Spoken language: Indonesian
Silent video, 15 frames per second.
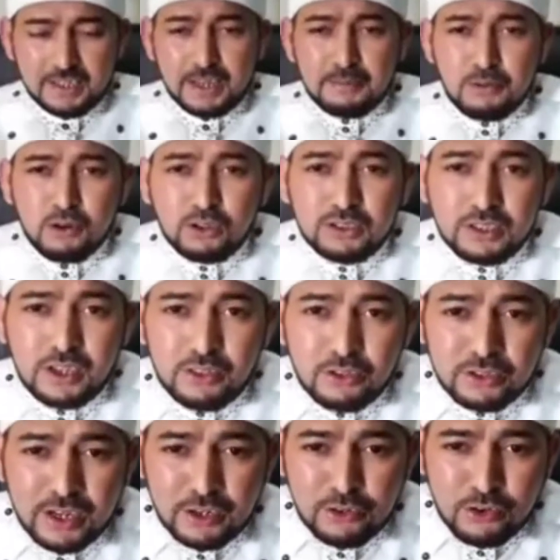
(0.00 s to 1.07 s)
Dan mohon ridho
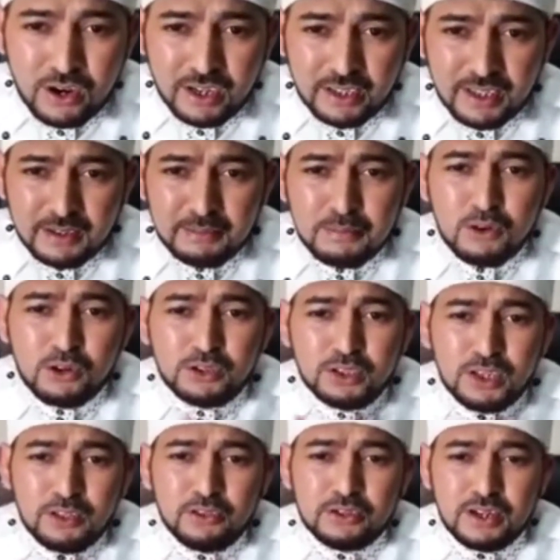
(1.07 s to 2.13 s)
dan doanya Mohon
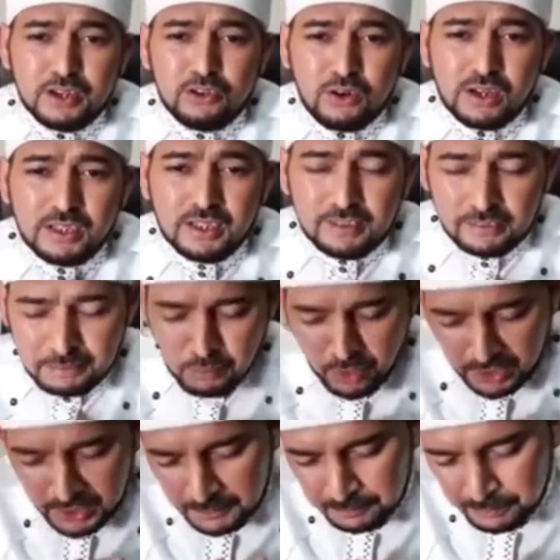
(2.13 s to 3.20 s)
ridho dan doa dari
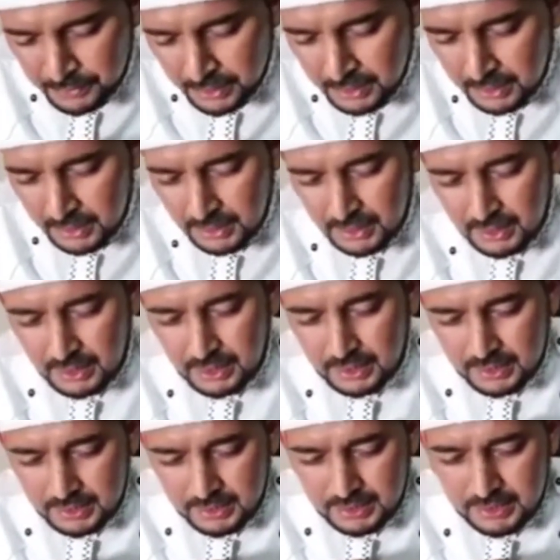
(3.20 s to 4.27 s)
semuanya
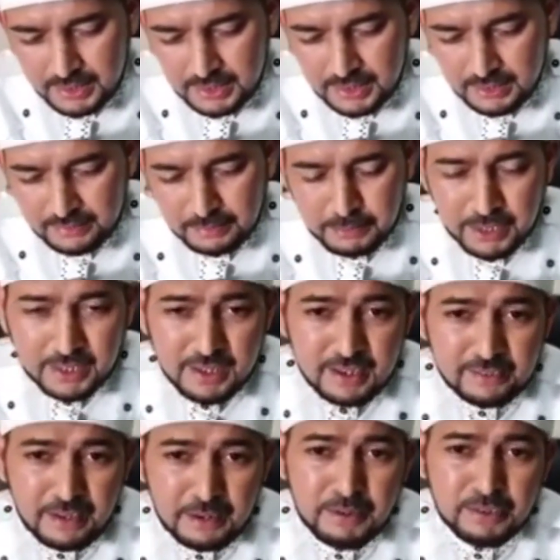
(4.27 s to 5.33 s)
Hari ini sebenarnya
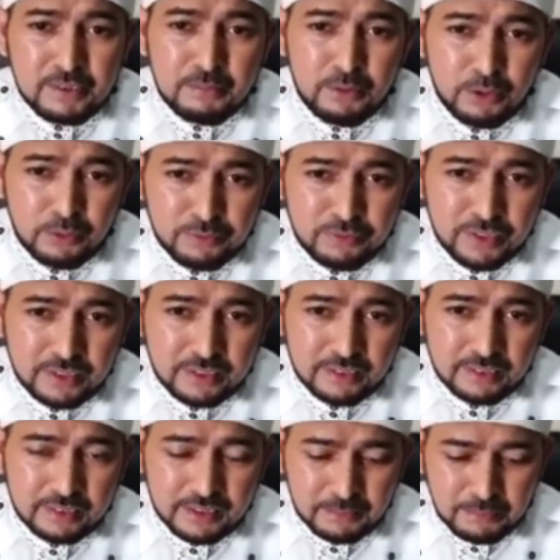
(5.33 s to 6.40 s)
saya masih belum fit
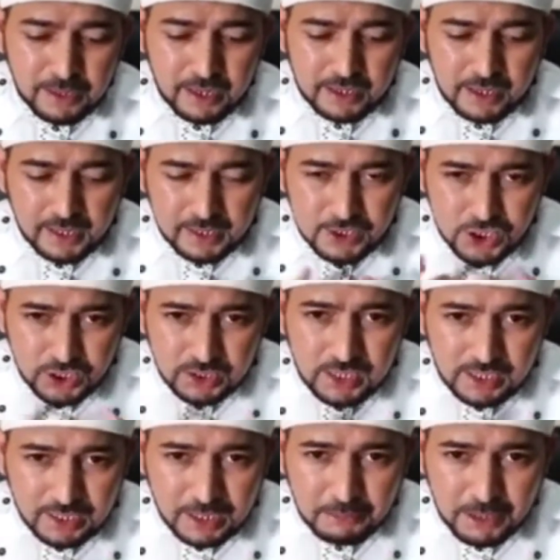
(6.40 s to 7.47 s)
Tapi karena
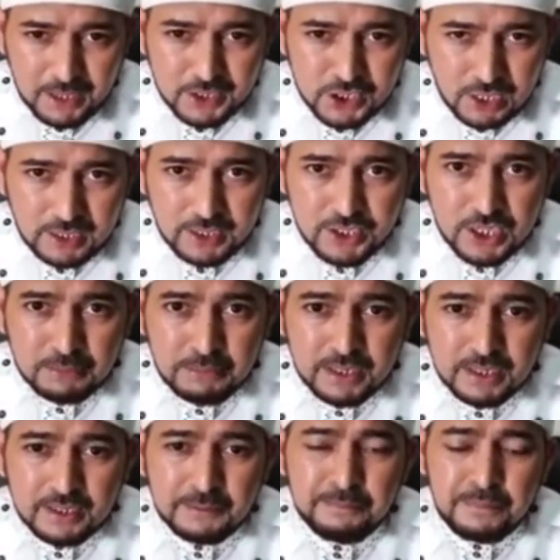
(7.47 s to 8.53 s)
kecintaan kepada Syahli
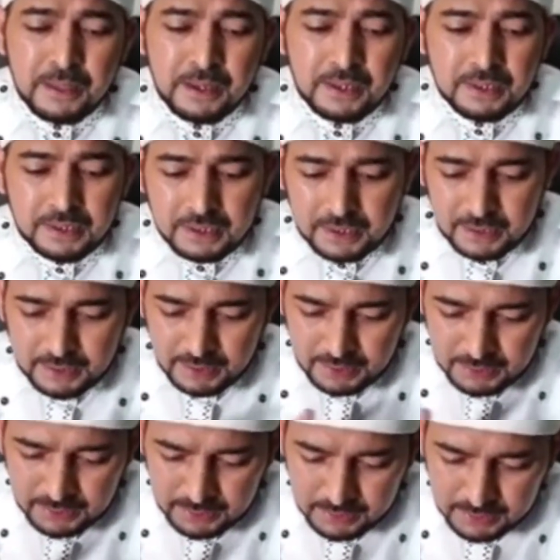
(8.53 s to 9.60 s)
Jabir
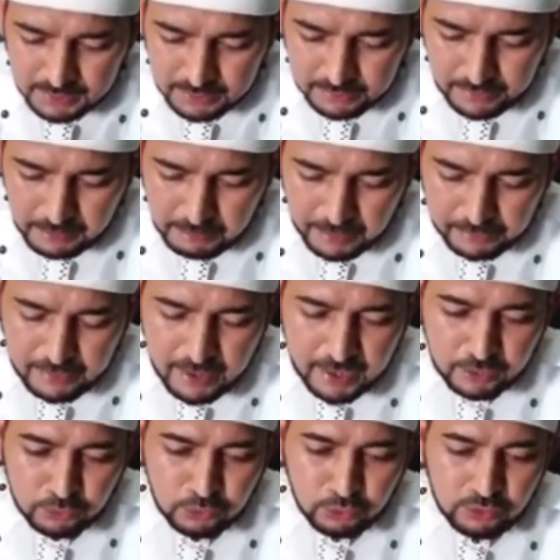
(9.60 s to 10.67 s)
Uh, saya
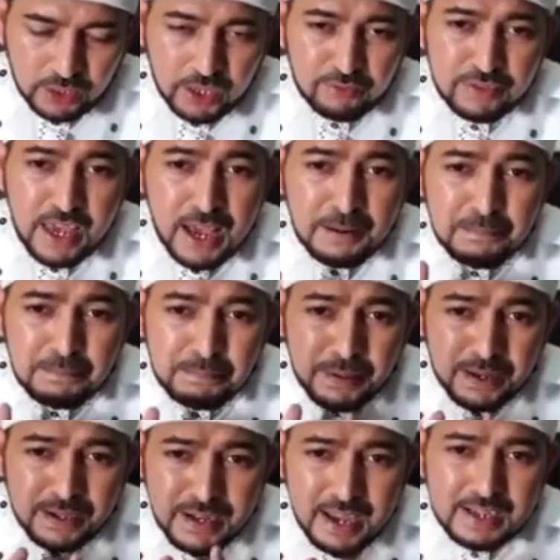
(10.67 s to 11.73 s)
paksakan untuk live yang
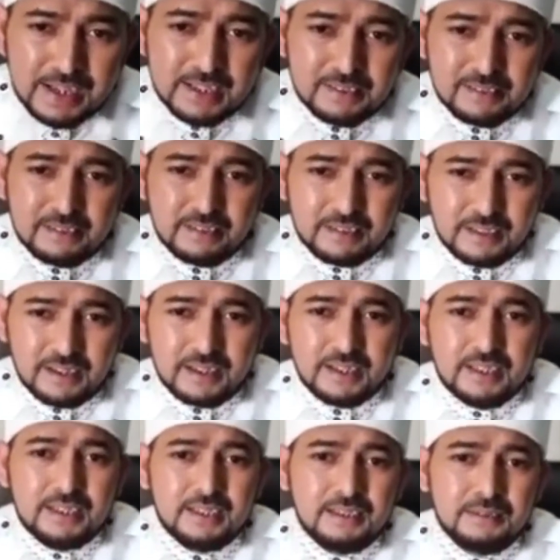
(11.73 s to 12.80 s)
perdana
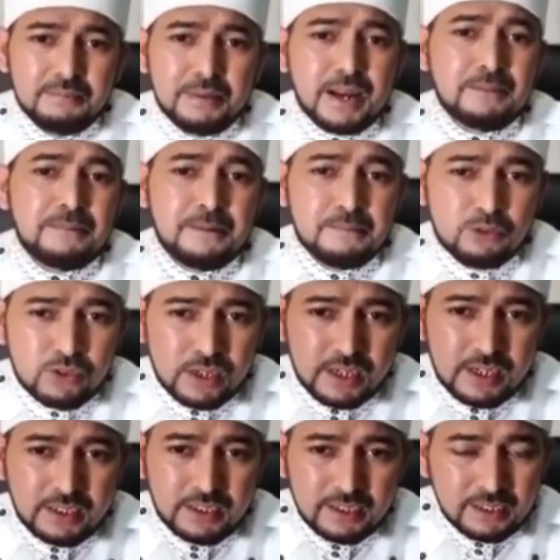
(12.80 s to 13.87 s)
setelah berapa
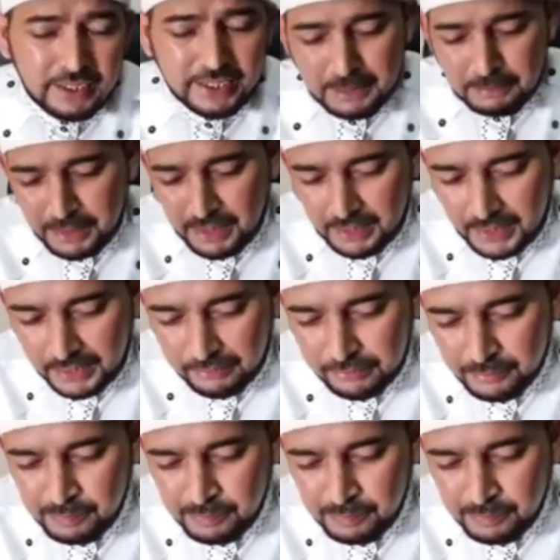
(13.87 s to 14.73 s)
bulan tidak pernah live.